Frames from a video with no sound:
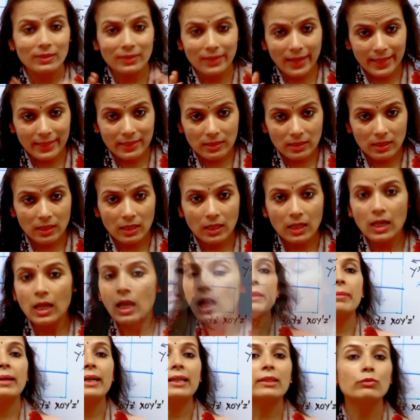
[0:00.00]
राइट
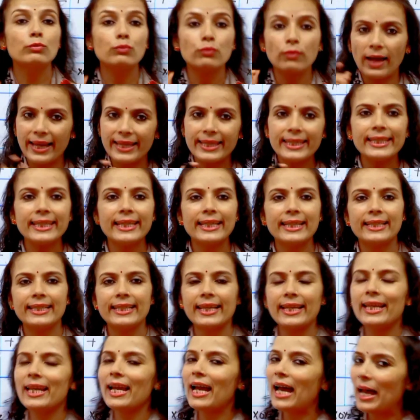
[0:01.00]
इसके बाद y के
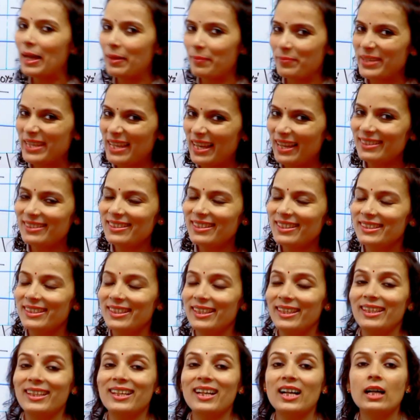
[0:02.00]
लिए आप याद
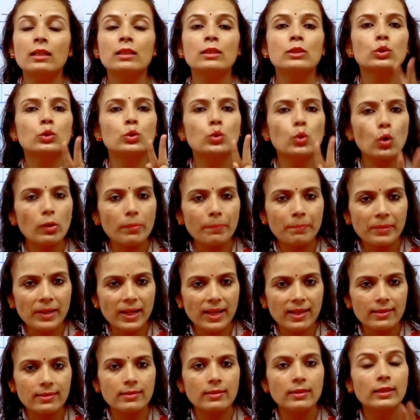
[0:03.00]
रखिएगा दो
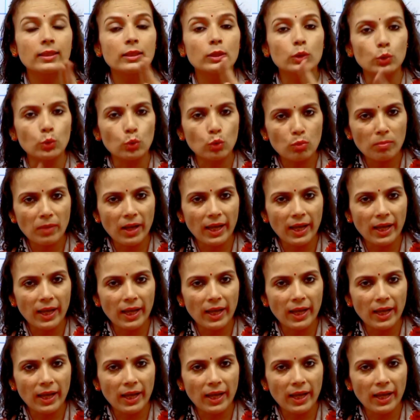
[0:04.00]
प्लस दो